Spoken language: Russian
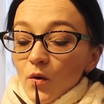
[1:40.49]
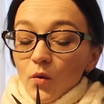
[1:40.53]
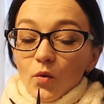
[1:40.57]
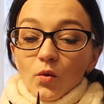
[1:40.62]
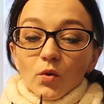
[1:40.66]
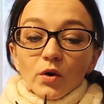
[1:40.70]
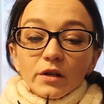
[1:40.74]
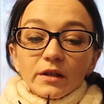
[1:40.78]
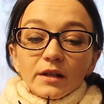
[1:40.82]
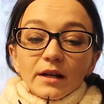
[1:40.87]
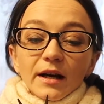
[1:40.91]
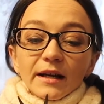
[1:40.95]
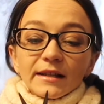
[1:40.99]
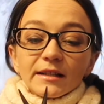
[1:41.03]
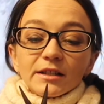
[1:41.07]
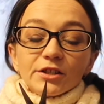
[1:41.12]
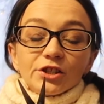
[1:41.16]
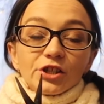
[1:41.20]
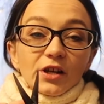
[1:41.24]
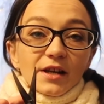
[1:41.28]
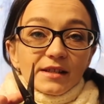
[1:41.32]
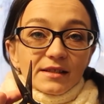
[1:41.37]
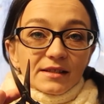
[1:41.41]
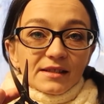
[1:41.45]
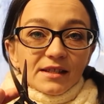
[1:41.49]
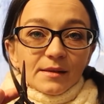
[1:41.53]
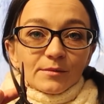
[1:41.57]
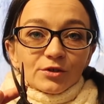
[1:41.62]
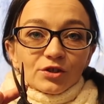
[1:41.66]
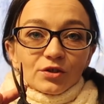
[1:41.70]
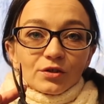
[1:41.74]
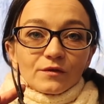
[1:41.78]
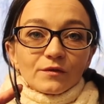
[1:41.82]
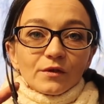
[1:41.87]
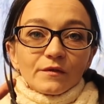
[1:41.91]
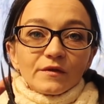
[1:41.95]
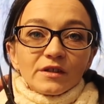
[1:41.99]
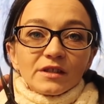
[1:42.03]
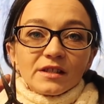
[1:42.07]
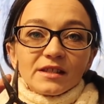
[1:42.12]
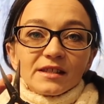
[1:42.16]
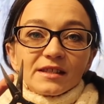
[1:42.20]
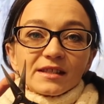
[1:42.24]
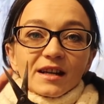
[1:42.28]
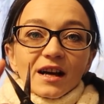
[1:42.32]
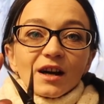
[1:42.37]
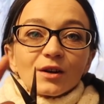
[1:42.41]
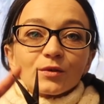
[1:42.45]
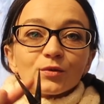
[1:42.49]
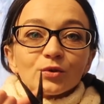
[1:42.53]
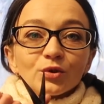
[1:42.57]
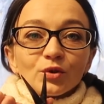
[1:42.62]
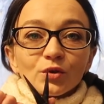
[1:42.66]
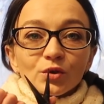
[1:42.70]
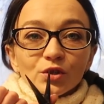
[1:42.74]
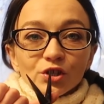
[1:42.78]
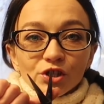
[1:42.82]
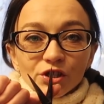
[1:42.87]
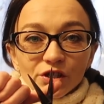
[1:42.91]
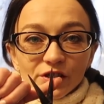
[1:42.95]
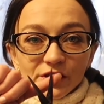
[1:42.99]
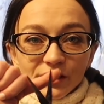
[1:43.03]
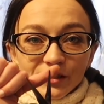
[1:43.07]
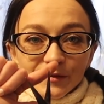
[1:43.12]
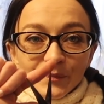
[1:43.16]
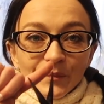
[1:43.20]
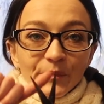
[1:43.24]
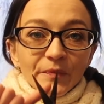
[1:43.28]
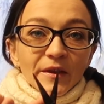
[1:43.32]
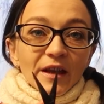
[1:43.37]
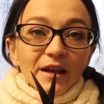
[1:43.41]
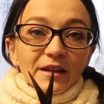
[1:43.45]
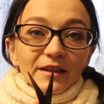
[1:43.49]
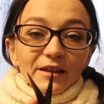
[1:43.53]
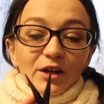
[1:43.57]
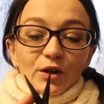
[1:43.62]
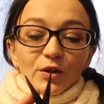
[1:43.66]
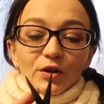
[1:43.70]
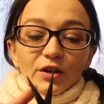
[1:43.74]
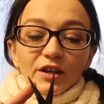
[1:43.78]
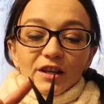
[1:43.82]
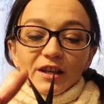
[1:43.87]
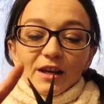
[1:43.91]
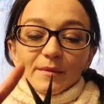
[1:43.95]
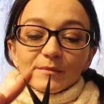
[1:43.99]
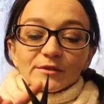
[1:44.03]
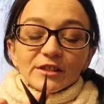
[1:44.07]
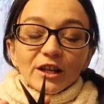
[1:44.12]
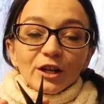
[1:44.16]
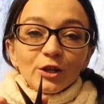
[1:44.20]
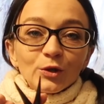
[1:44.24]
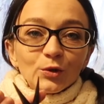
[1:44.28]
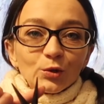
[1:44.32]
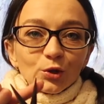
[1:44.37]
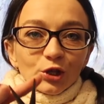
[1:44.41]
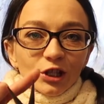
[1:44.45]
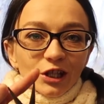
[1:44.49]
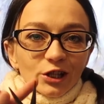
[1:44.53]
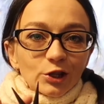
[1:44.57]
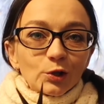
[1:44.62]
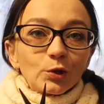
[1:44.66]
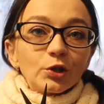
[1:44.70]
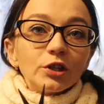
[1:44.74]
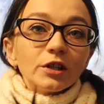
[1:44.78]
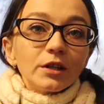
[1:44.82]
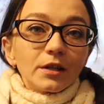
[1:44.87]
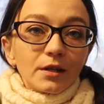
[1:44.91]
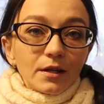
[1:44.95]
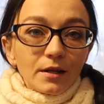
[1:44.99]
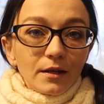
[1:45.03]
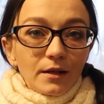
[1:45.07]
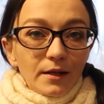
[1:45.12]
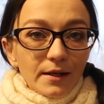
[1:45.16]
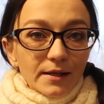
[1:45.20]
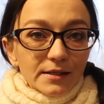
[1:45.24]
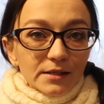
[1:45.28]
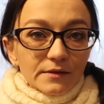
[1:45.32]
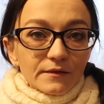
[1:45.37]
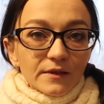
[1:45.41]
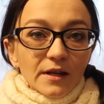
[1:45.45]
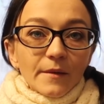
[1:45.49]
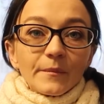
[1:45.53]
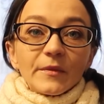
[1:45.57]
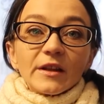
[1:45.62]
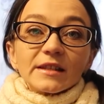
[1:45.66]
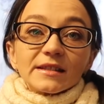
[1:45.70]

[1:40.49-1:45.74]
Он отличается тем, что у него, видите, как у ножниц такие абсолютно тоненькие лезвия.